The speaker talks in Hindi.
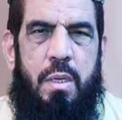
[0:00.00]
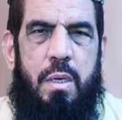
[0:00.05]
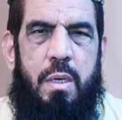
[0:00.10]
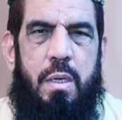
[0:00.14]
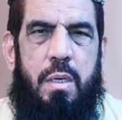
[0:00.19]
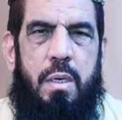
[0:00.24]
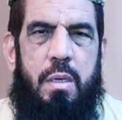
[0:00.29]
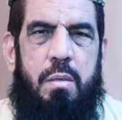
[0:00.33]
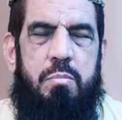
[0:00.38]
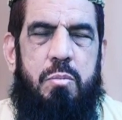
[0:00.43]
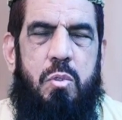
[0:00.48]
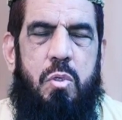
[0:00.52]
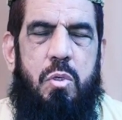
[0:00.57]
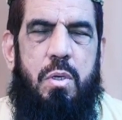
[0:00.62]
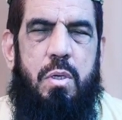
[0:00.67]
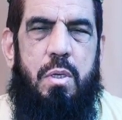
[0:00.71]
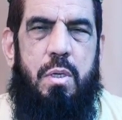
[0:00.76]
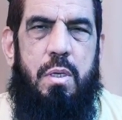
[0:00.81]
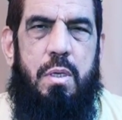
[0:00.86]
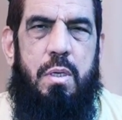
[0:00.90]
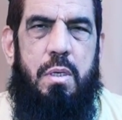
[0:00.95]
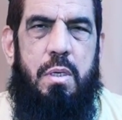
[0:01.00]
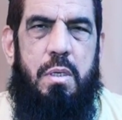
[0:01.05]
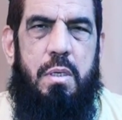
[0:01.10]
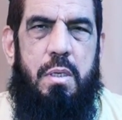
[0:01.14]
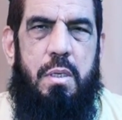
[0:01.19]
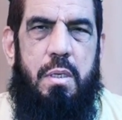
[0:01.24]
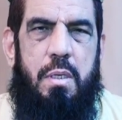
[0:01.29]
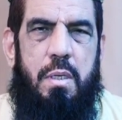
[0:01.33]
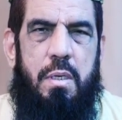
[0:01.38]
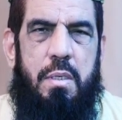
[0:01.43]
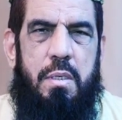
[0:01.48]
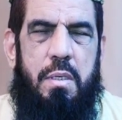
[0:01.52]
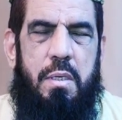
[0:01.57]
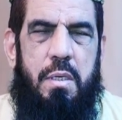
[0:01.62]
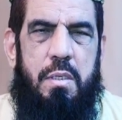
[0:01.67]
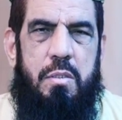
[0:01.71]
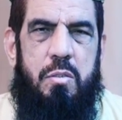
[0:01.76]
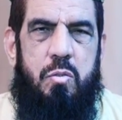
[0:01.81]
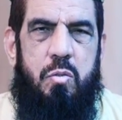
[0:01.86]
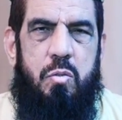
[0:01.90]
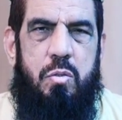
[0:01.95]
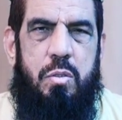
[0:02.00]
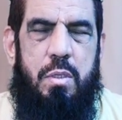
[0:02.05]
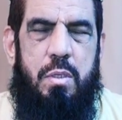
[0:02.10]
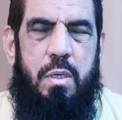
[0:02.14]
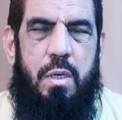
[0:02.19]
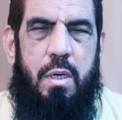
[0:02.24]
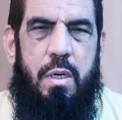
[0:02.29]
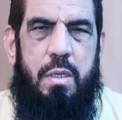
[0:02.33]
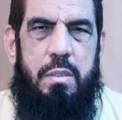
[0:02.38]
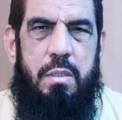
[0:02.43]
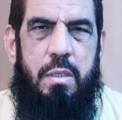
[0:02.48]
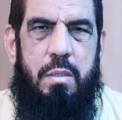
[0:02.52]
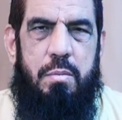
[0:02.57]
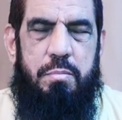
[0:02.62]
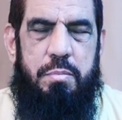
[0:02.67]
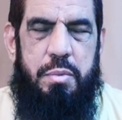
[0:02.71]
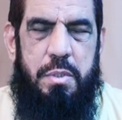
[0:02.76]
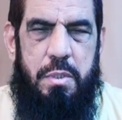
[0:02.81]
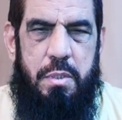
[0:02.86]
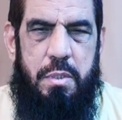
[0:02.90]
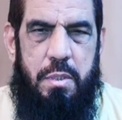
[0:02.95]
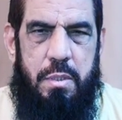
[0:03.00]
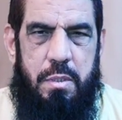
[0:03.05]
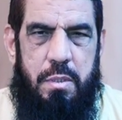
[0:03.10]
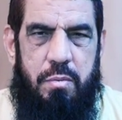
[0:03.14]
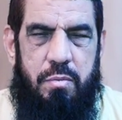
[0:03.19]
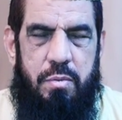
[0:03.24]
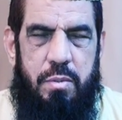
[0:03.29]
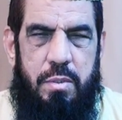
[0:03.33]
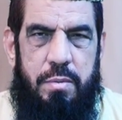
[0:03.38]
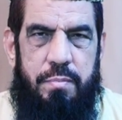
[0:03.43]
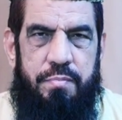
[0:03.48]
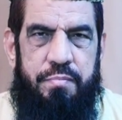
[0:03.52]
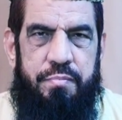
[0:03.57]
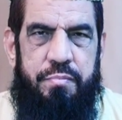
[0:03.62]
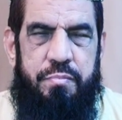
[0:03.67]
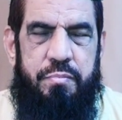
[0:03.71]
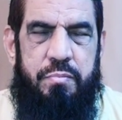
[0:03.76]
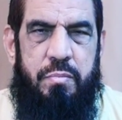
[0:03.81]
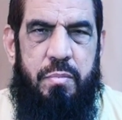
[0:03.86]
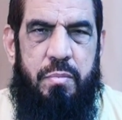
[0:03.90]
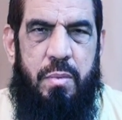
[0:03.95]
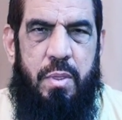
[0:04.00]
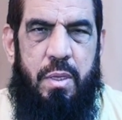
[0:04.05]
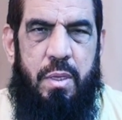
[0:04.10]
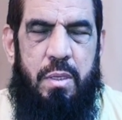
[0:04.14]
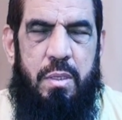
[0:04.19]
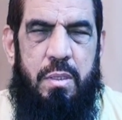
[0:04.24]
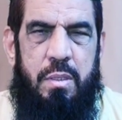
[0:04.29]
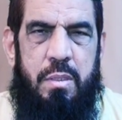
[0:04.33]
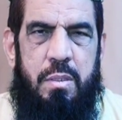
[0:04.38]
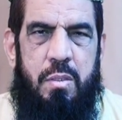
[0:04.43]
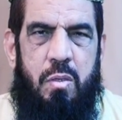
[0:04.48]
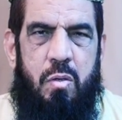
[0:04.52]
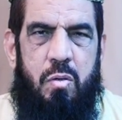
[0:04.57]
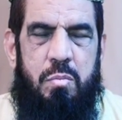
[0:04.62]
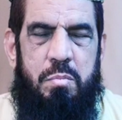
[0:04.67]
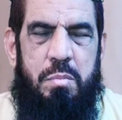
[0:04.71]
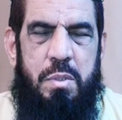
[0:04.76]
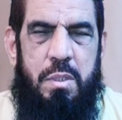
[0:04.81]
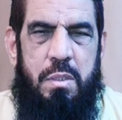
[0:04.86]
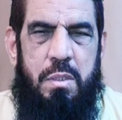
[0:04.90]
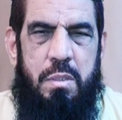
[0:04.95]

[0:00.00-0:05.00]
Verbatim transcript: अल्हम्दुलिल्लाह अल्लाह का लाख लाख शुक्र है आज हम फिर एक दफ़ा योम